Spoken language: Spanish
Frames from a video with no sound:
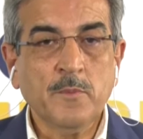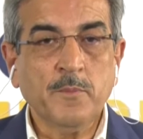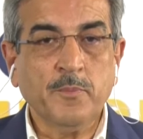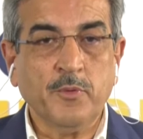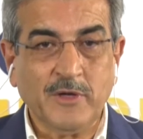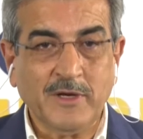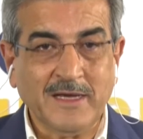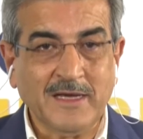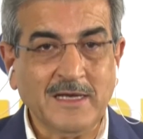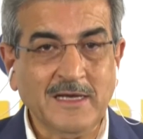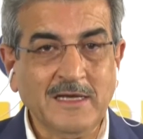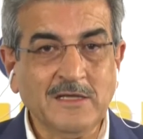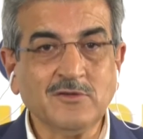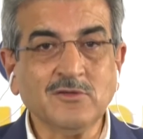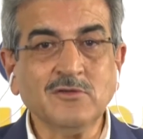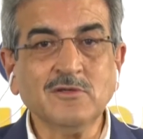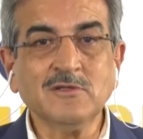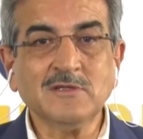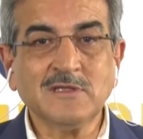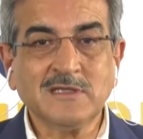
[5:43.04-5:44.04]
por
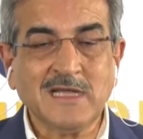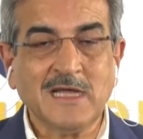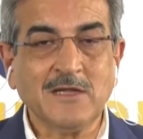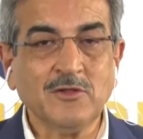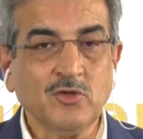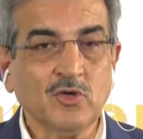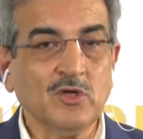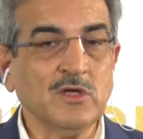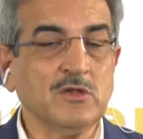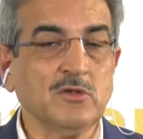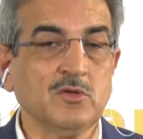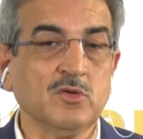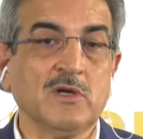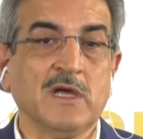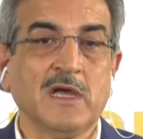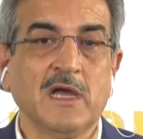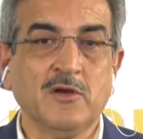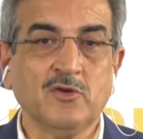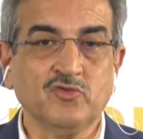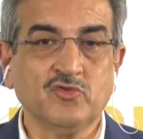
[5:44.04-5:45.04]
escrito, dando esto que
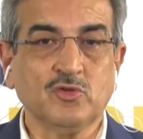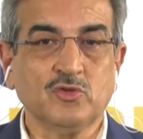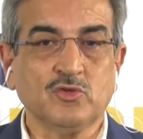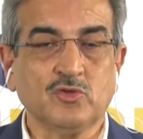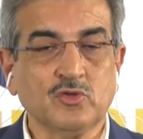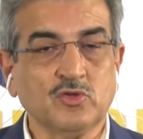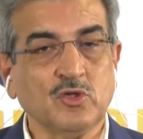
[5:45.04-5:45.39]
a nosotros